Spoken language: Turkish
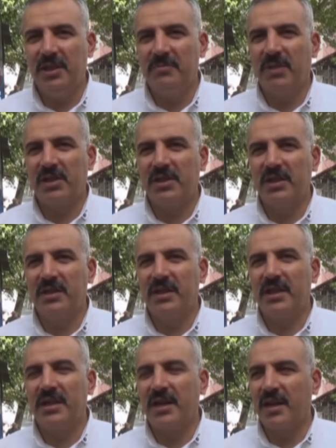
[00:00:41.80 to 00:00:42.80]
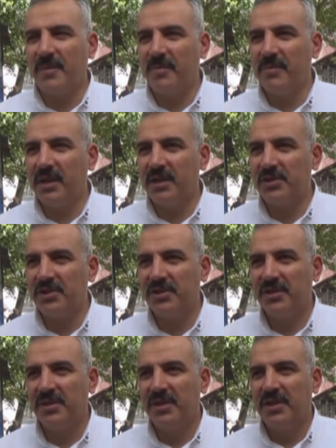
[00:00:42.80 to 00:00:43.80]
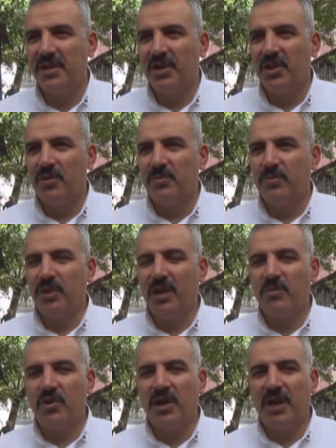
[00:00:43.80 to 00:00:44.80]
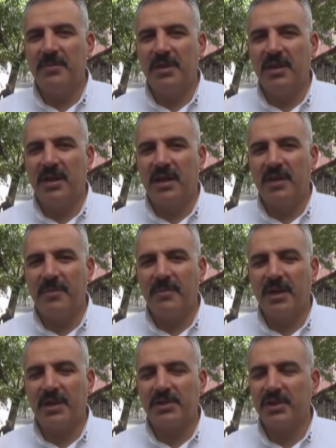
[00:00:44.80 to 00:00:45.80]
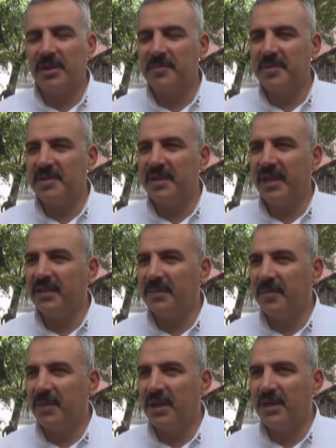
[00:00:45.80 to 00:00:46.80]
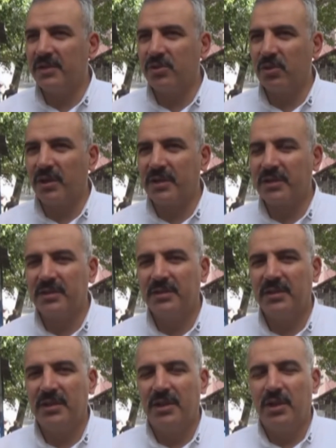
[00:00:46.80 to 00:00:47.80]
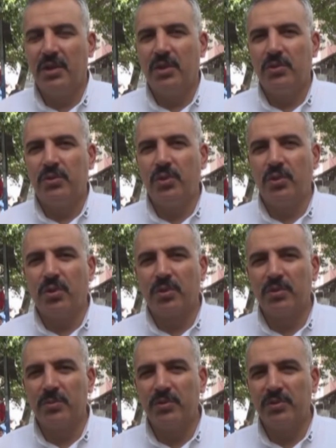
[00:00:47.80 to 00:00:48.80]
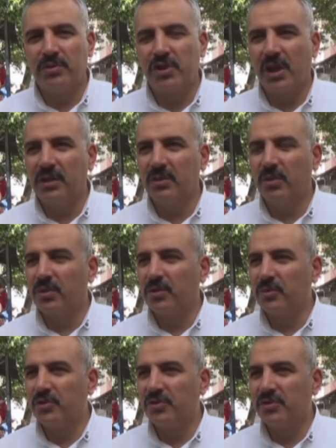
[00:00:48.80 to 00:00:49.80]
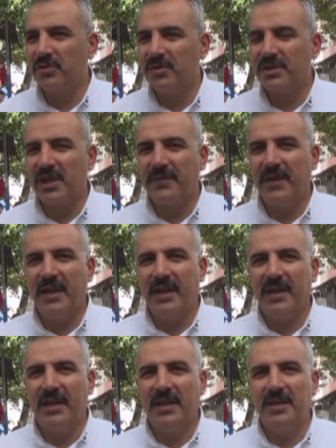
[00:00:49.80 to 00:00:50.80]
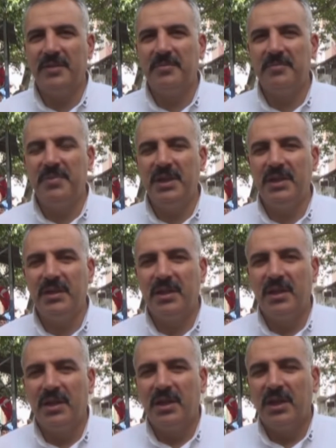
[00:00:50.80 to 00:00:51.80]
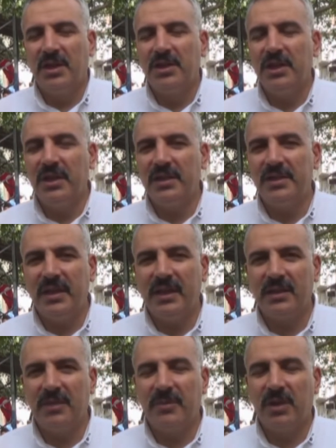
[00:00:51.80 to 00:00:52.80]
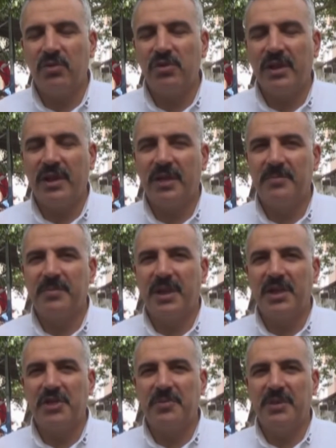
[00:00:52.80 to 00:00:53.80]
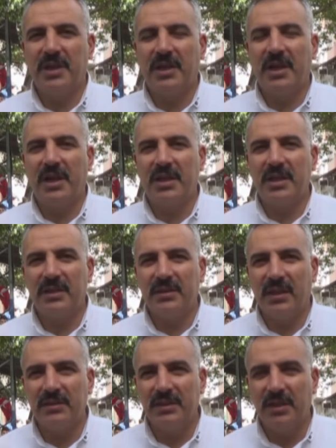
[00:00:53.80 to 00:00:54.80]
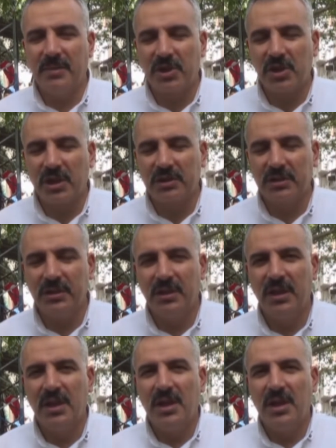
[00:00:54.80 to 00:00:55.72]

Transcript: ilk başladığı yer Kahramanmaraş. Buna mukabil Kahramanmaraş'ta biz Serintepe mahallesi olarak Türk ordumuzun, şanlı ordumuzun zaferlerine bir yenisini eklemek üzere Barış Pınarı Harekatı adıyla başlattığı,